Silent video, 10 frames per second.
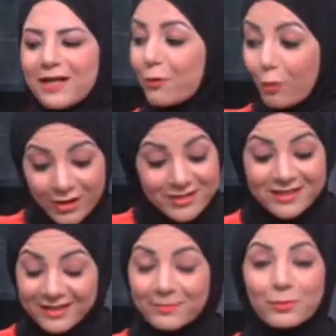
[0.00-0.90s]
وايس
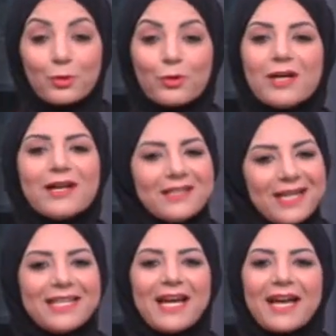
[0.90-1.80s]
كريمكم
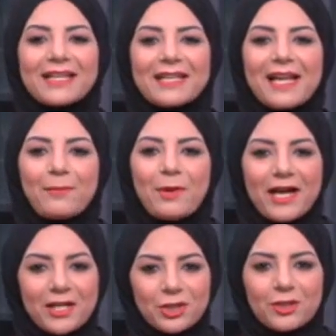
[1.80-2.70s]
يعني اخر دلع بقى
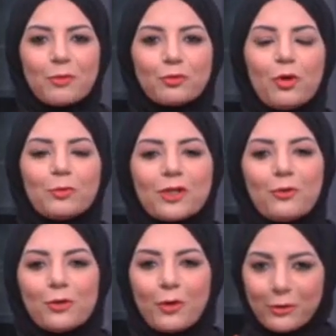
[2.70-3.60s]
علشان الموضوع
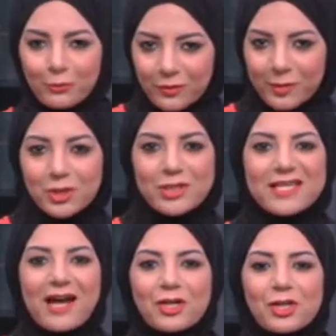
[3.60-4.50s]
مطول وهيكون في ماتش
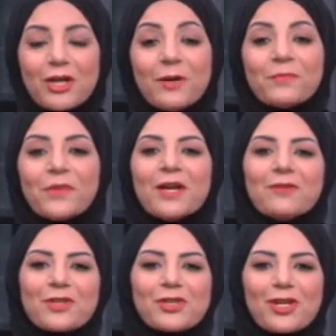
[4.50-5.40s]
الساعه 10
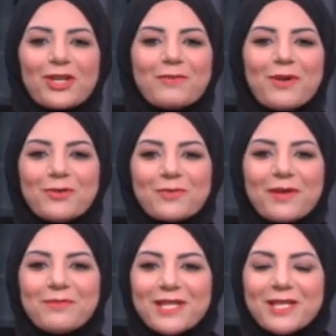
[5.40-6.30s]
فان شاء الله يبقى يوم
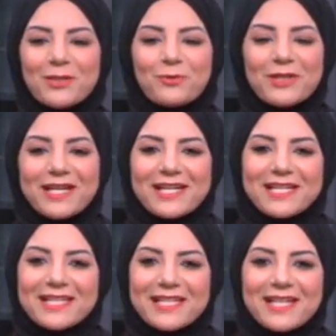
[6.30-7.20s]
جميل
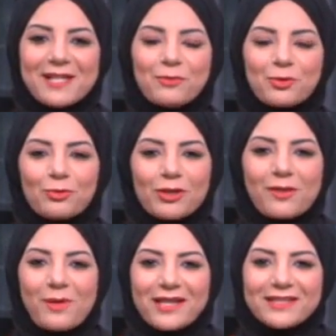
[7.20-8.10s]
والبطوله
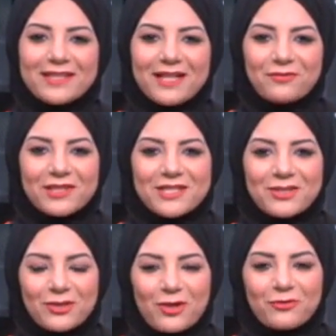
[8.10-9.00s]
طبعا في
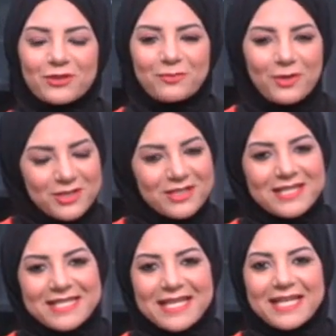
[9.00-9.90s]
استضافه مصر
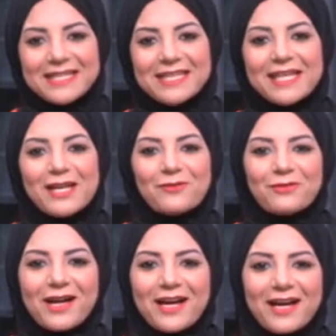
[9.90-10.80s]
السنه دي
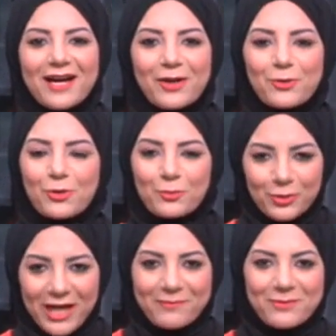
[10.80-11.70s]
فكله
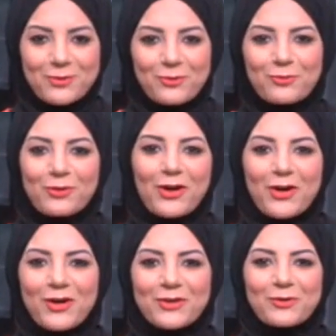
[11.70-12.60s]
متحمس كله
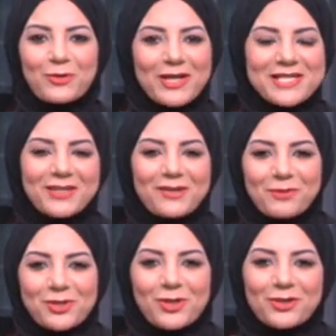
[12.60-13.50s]
فرحان كله عايز يحضر
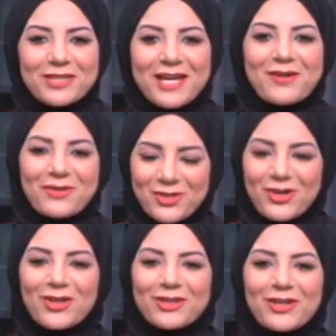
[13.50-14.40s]
ماتشات فان
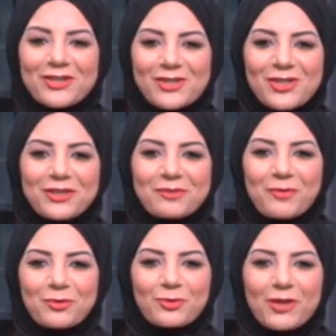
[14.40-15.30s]
شاء الله ان شاء الله تبقى
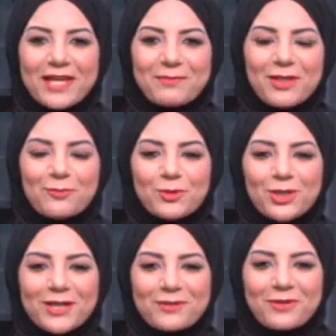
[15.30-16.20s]
بطوله جميله
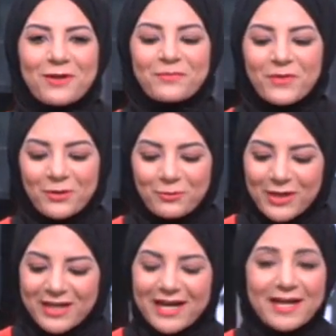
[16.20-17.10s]
ومشرفه
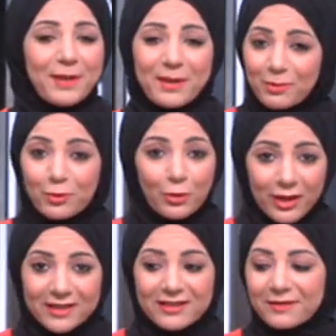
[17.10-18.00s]
وانا بحب الكوره
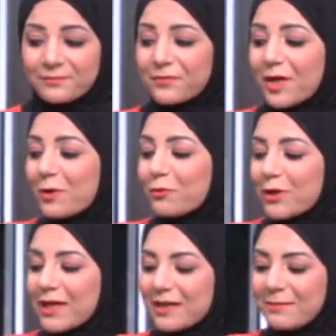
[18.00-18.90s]
جدا
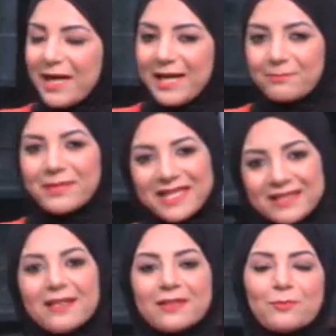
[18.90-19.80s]
وبحب
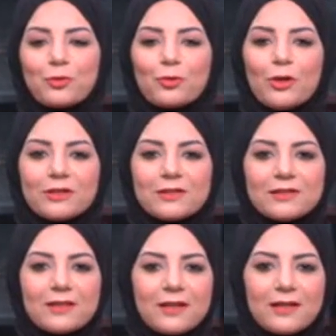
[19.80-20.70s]
جدا البطولات
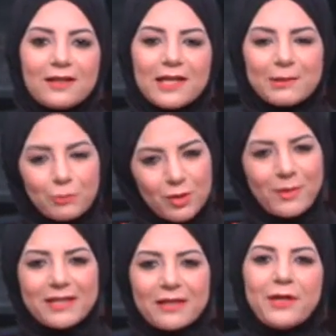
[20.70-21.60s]
آه، اللي مش
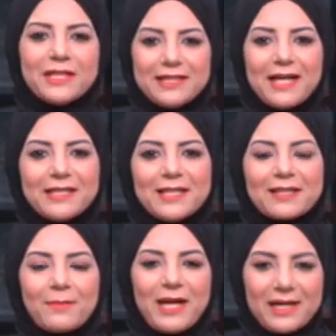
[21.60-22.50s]
تبع النوادي يعني اللي
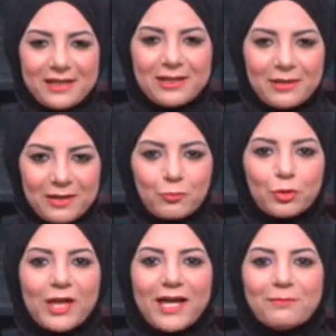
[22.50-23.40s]
تبع
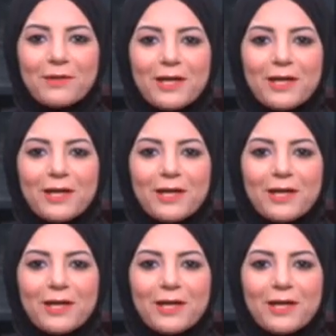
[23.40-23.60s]
المنتخب